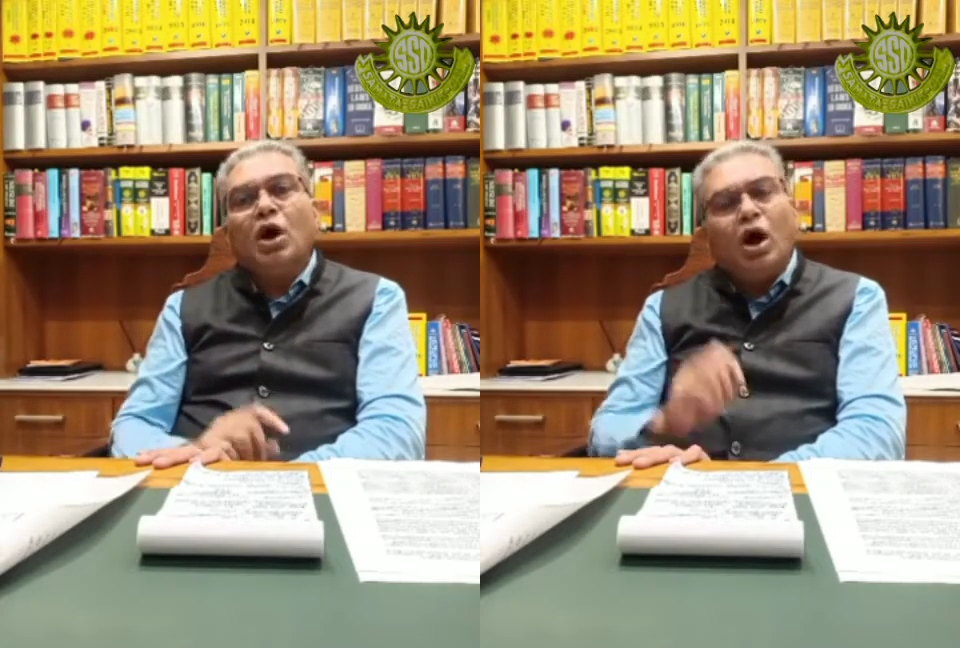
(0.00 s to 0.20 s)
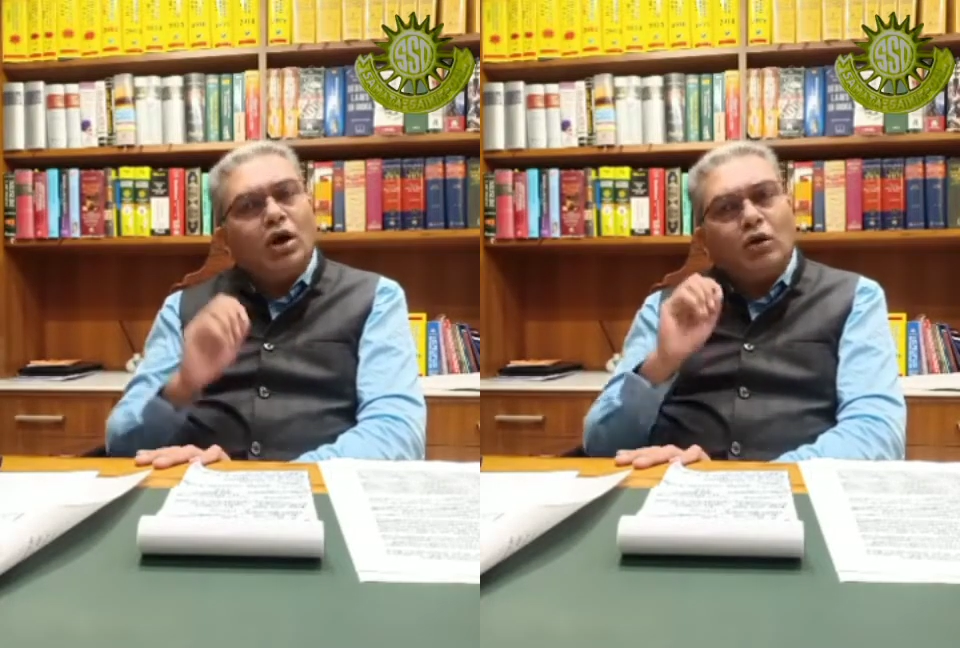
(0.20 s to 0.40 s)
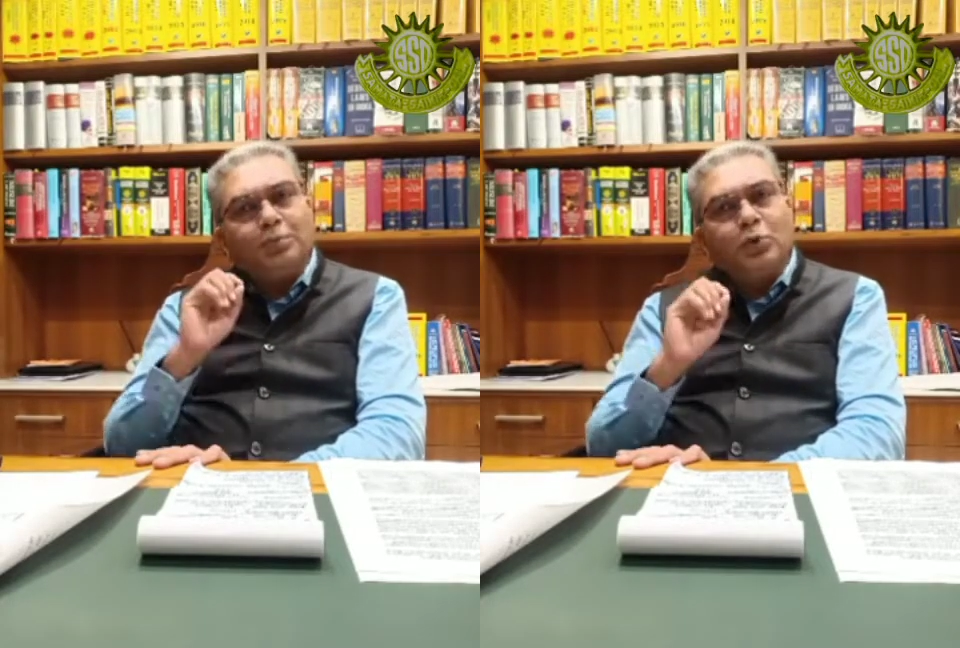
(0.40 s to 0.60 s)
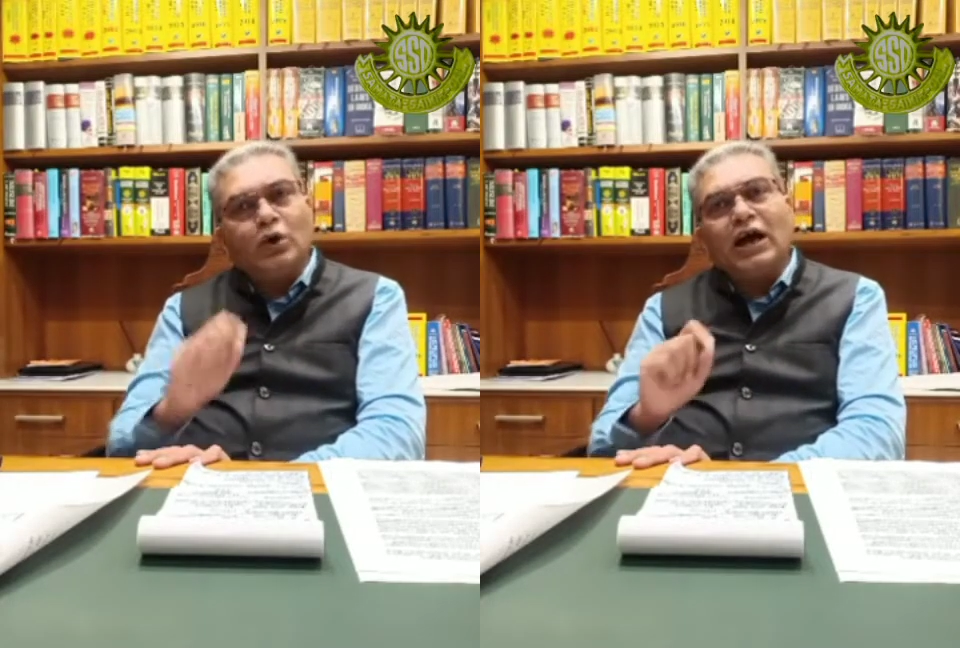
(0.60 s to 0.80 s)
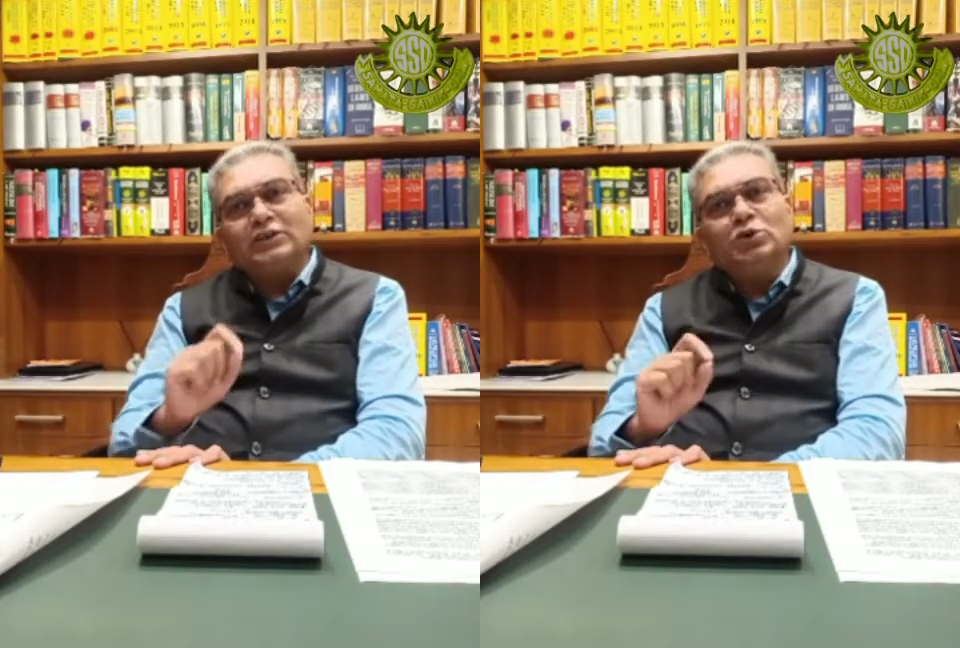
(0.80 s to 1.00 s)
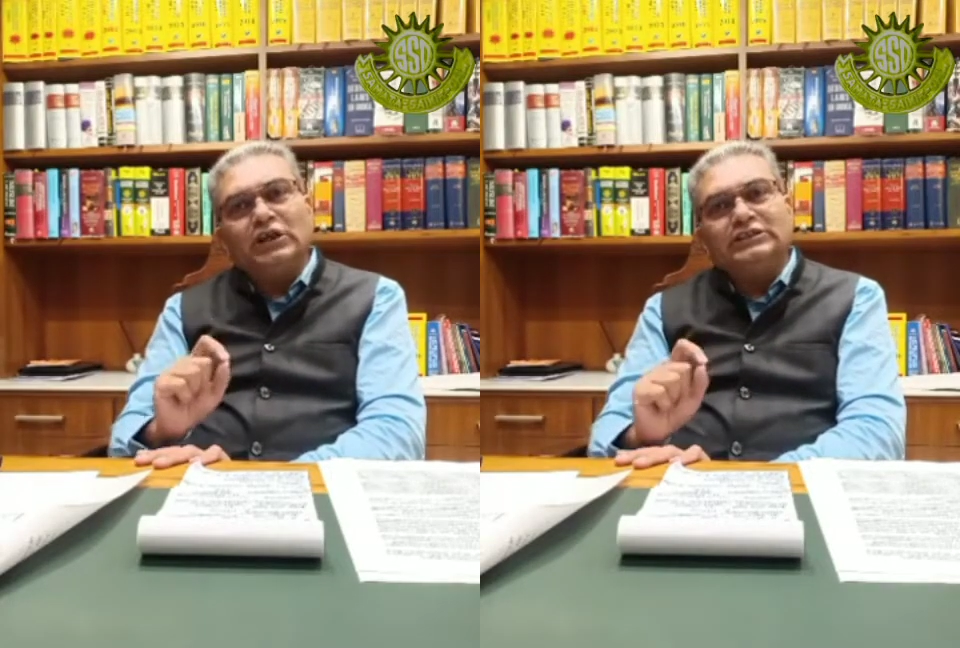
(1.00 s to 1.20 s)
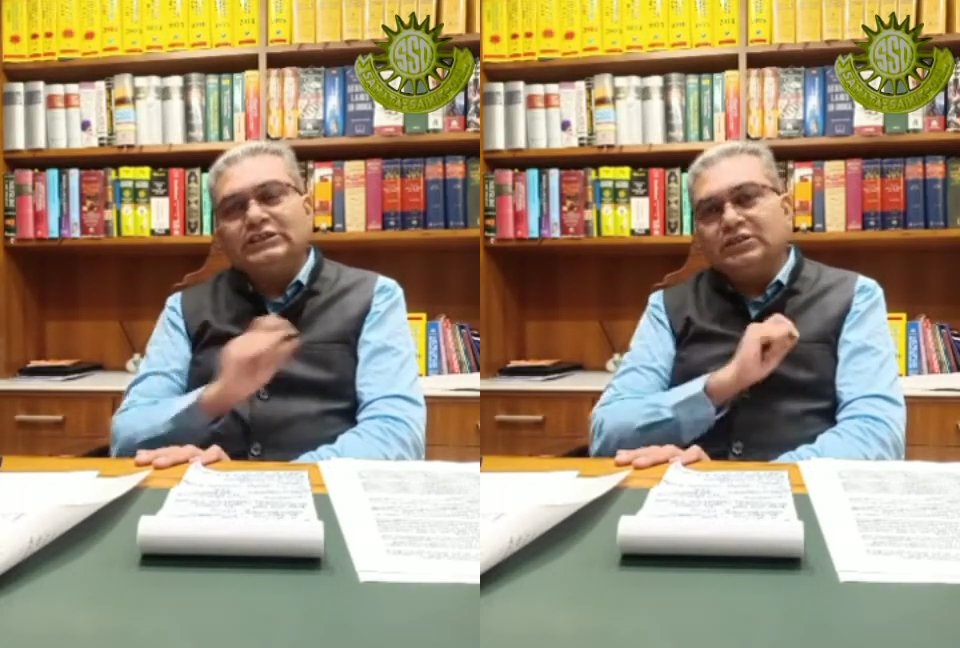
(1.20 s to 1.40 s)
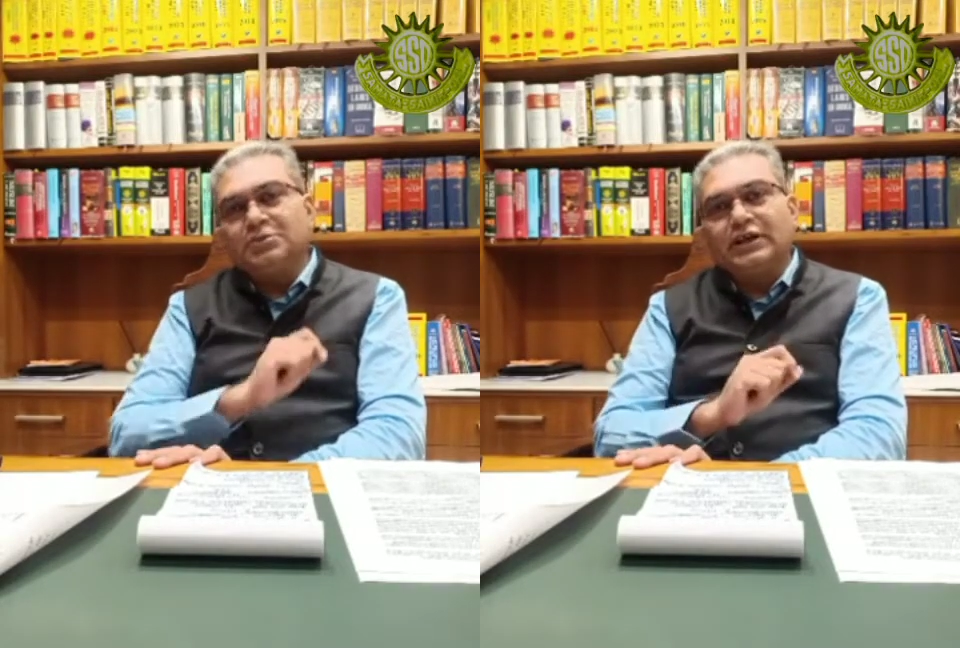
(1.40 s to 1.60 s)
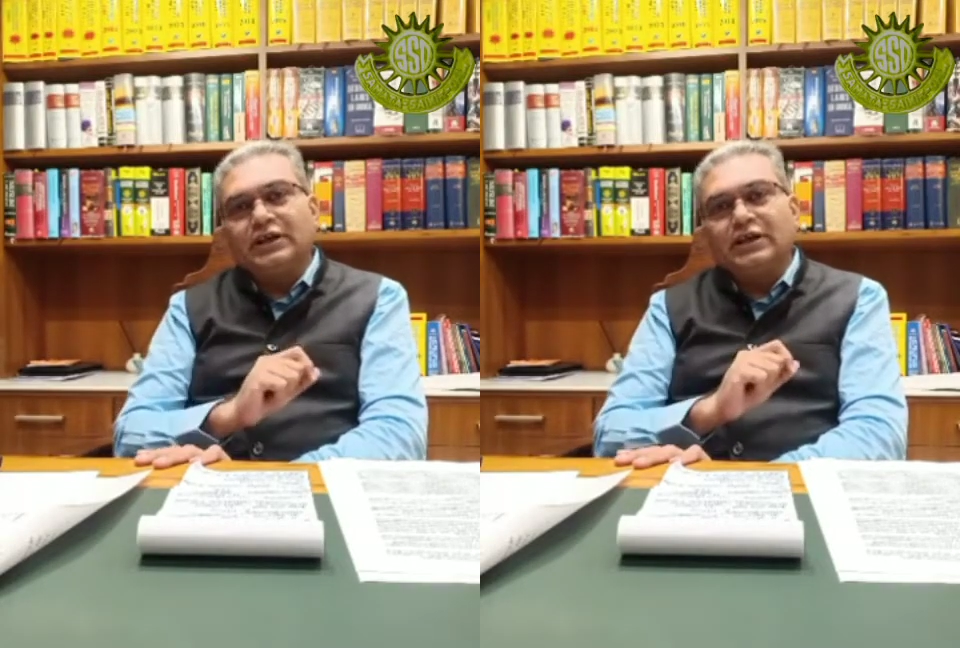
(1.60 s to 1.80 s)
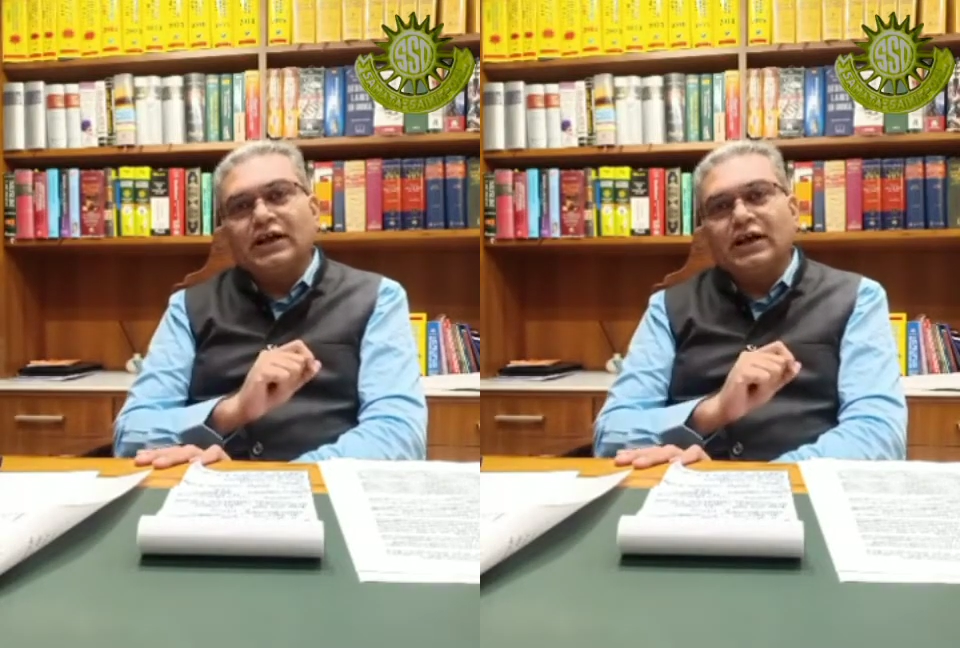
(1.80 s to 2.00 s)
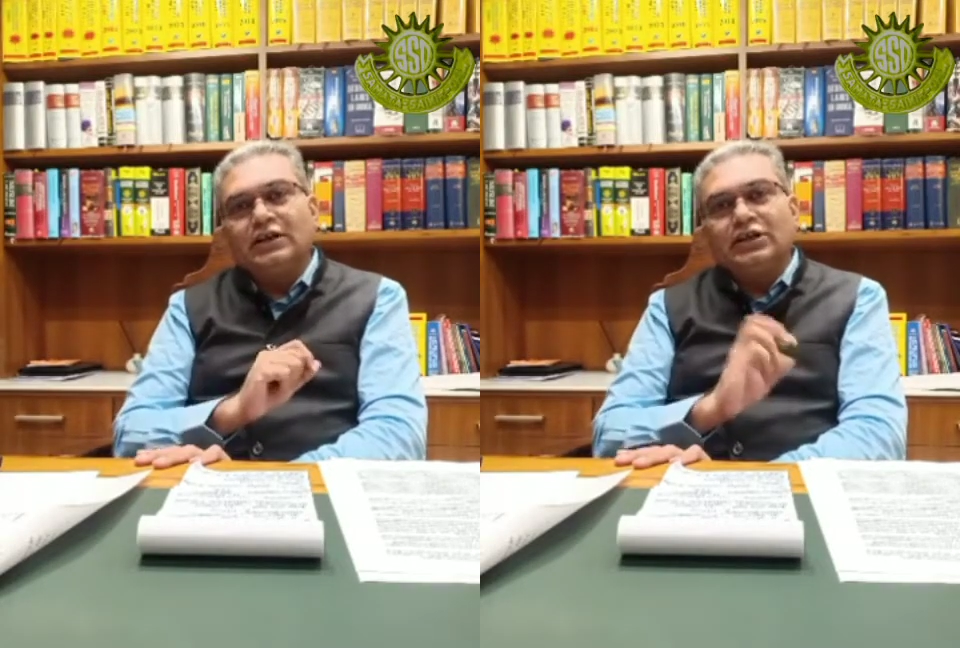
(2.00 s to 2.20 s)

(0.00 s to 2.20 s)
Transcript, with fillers: और वो पूरा आंदोलन जैसे मैंने कहा